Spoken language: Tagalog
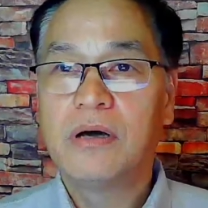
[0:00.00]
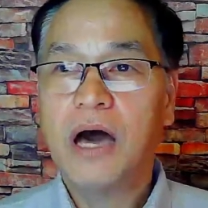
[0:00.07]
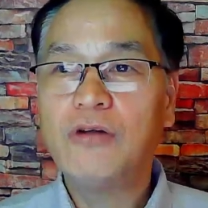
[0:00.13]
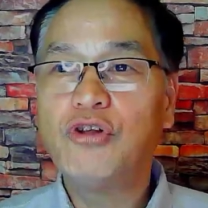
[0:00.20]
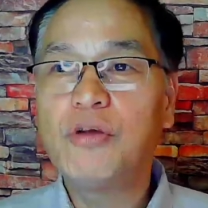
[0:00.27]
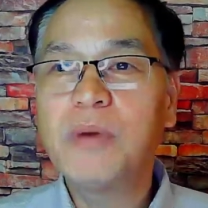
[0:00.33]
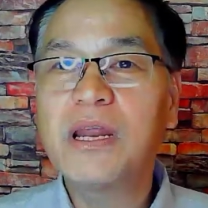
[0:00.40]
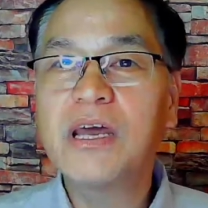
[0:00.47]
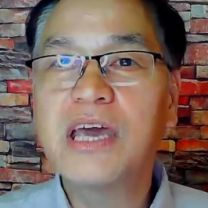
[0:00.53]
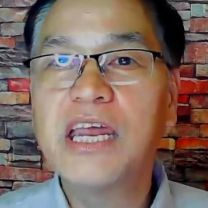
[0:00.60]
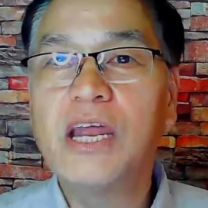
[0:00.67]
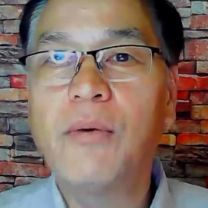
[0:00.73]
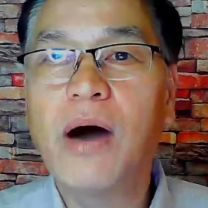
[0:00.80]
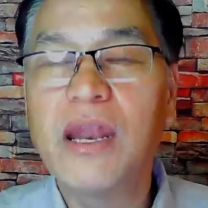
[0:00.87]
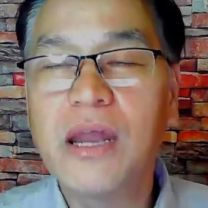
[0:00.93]
ano naman ang
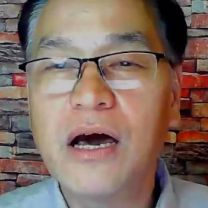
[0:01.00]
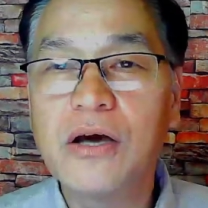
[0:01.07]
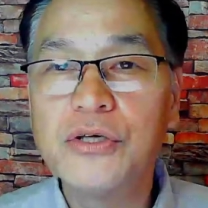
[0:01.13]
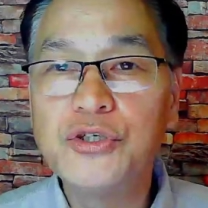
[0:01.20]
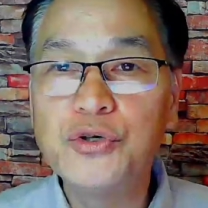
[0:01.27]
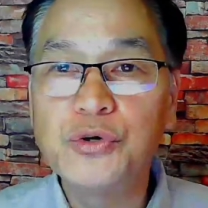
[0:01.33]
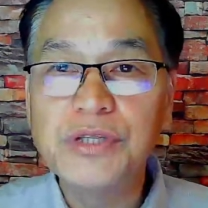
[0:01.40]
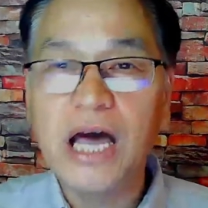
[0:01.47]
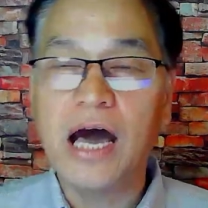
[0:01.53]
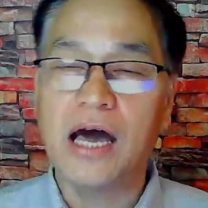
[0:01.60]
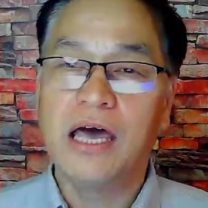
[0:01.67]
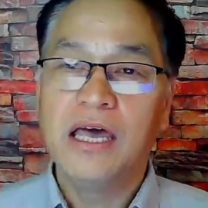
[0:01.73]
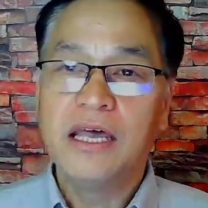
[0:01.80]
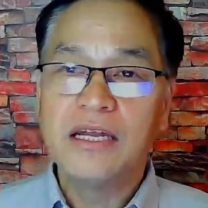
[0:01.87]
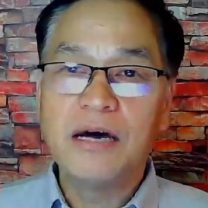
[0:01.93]
ginawa ng
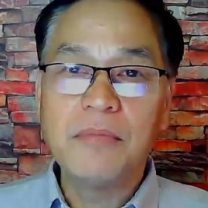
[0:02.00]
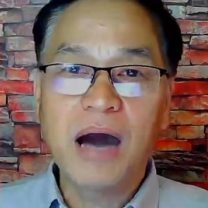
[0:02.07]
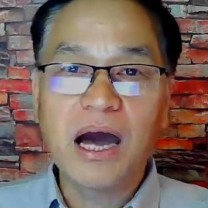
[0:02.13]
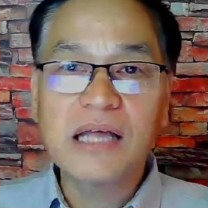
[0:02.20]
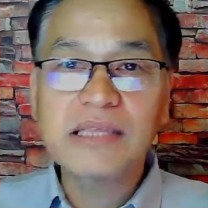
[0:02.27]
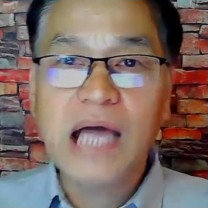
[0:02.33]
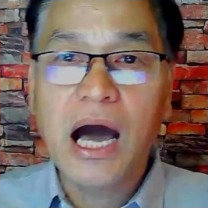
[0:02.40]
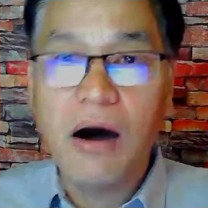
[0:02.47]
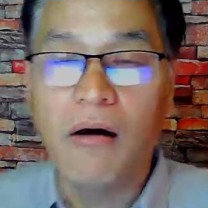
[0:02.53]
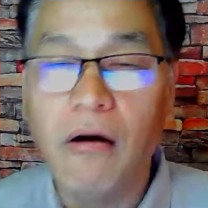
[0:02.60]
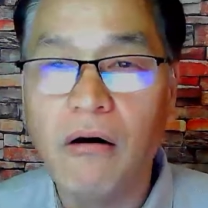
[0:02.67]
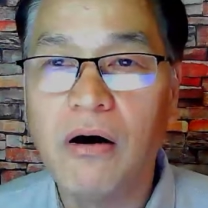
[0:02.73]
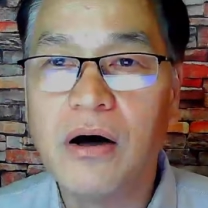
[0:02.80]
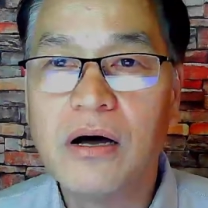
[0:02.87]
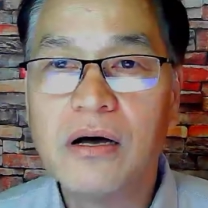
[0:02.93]
Juda, ng mga
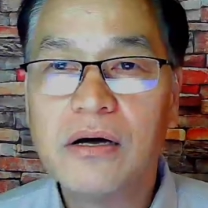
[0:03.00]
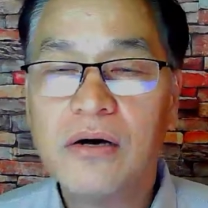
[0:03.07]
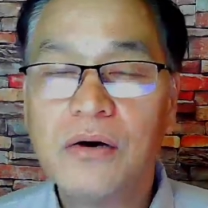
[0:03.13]
tao?